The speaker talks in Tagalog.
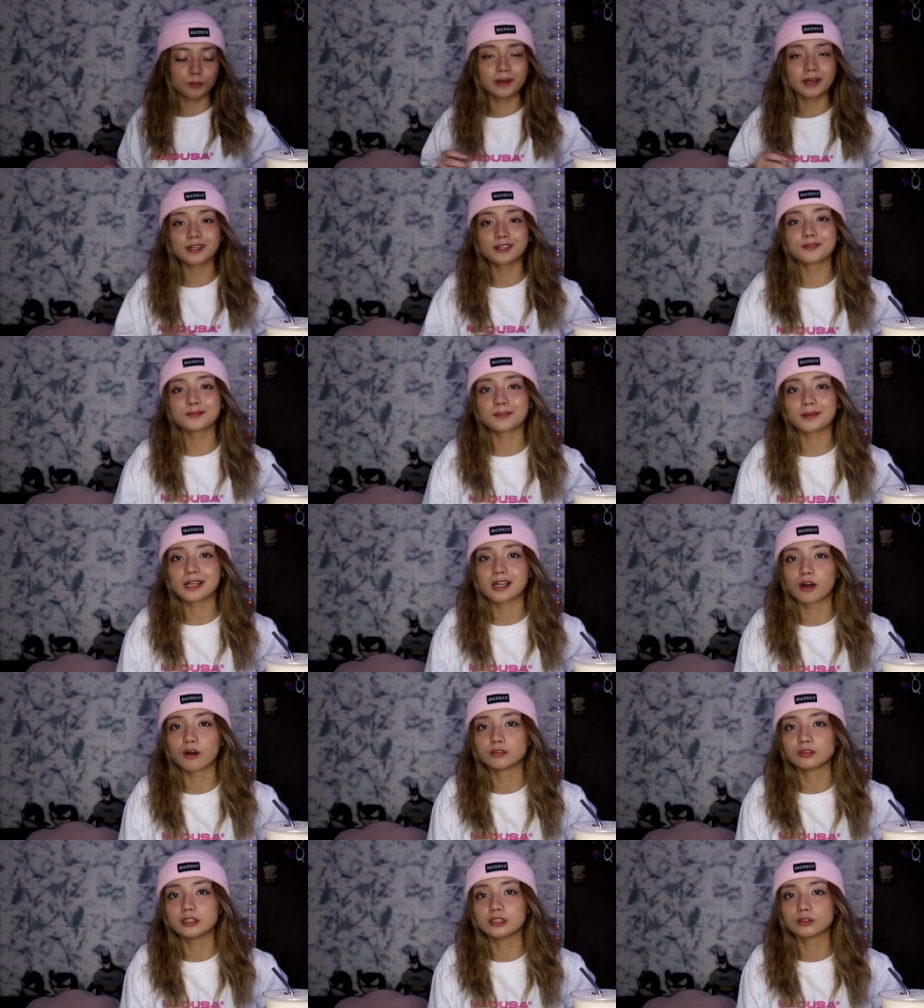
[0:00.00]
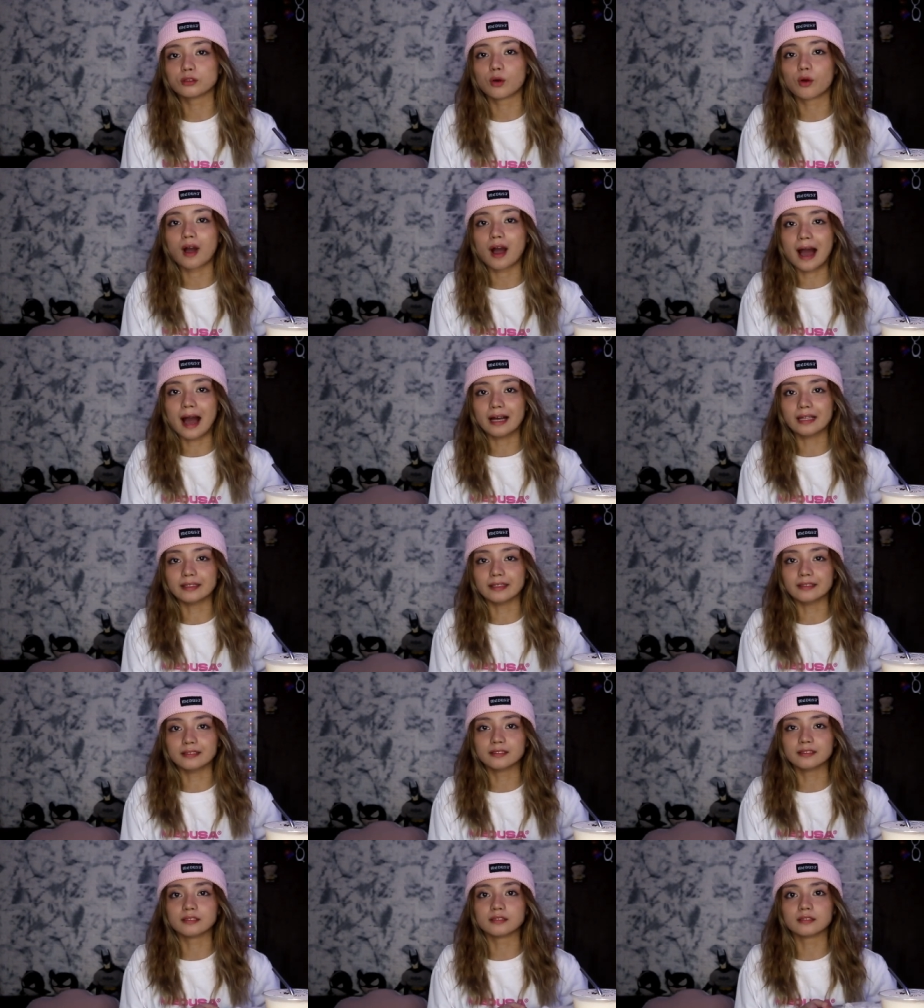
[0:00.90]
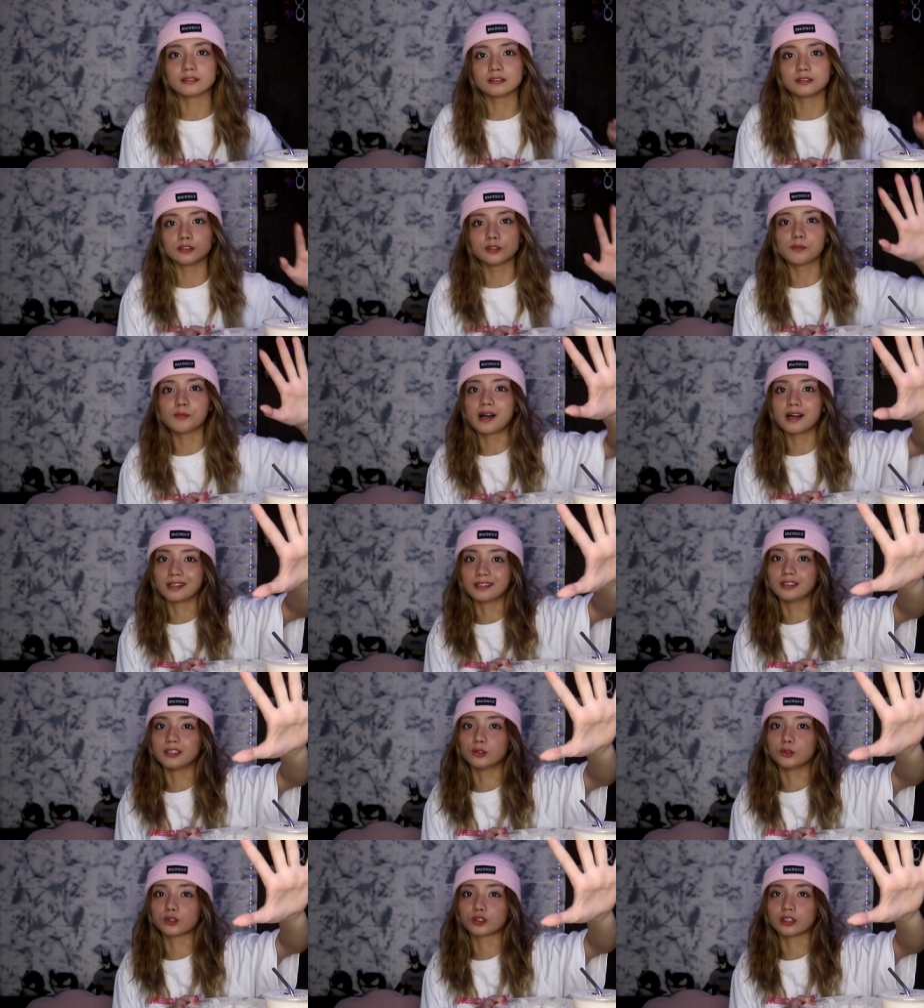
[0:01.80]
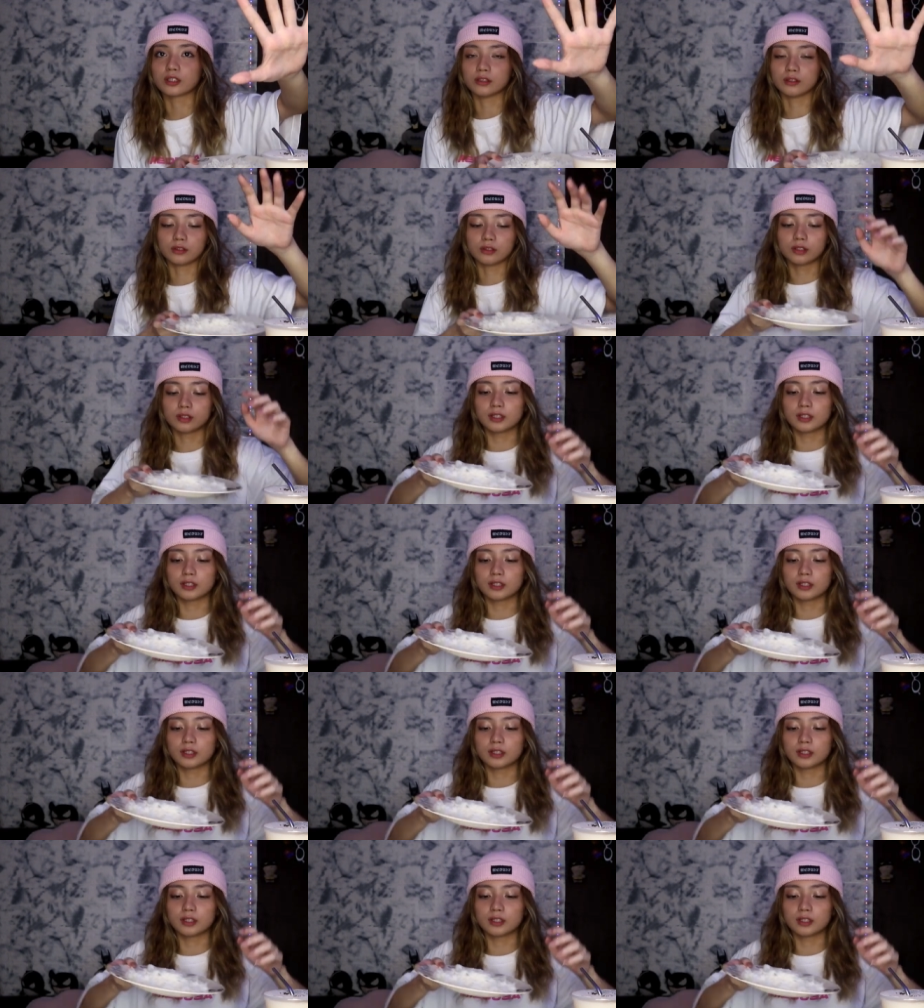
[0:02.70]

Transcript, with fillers: so meron pala ako ditong kanin. Gumagalaw siya.